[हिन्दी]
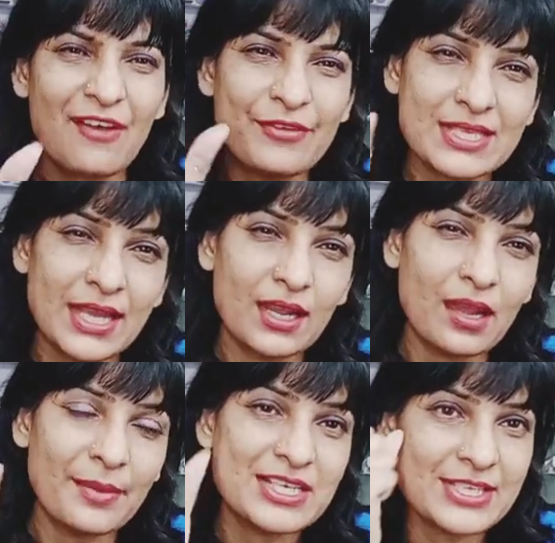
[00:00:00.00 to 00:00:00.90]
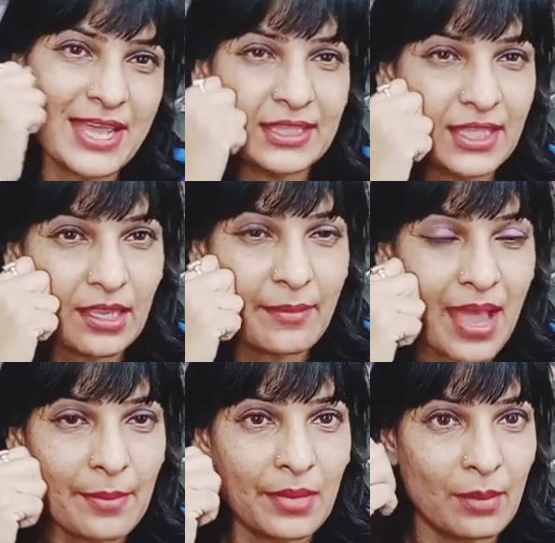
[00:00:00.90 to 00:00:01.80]
काफ़ी सारे कमेंट्स आए थे कि
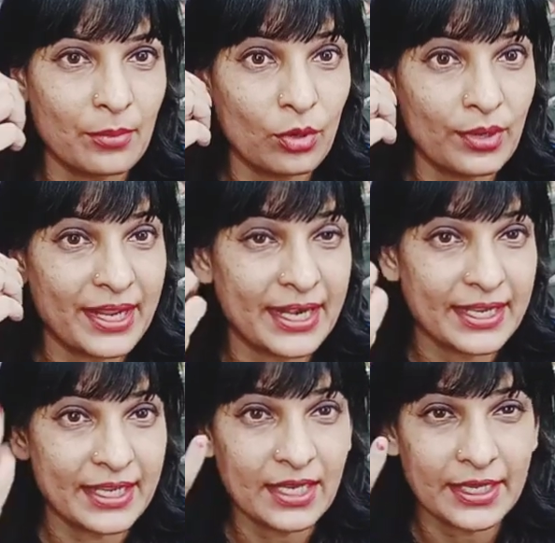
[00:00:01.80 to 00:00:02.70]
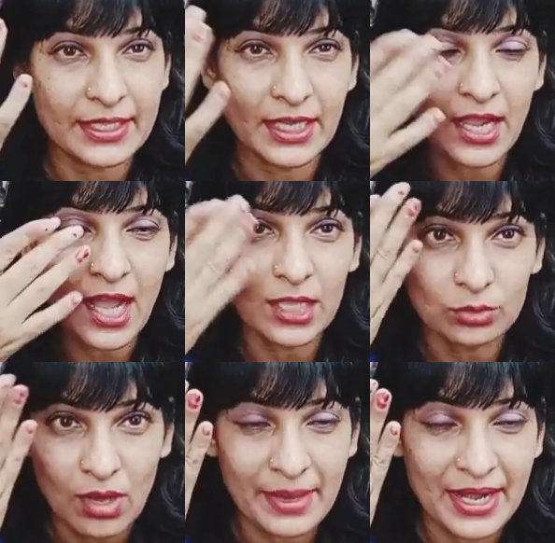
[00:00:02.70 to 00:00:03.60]
मैम हम लोगों ने कटिंग करके देखा
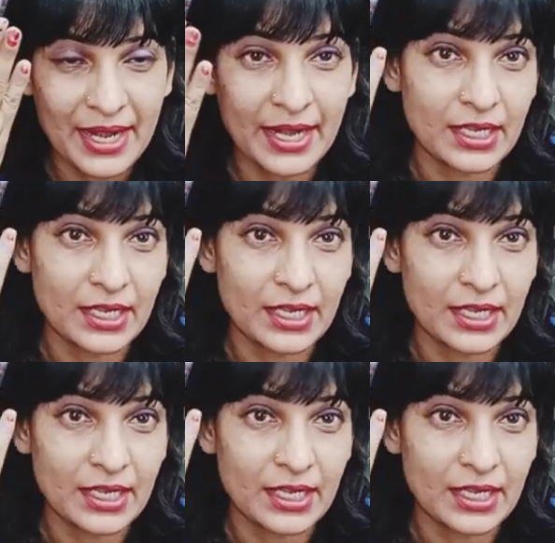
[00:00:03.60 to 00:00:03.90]
तो हमारा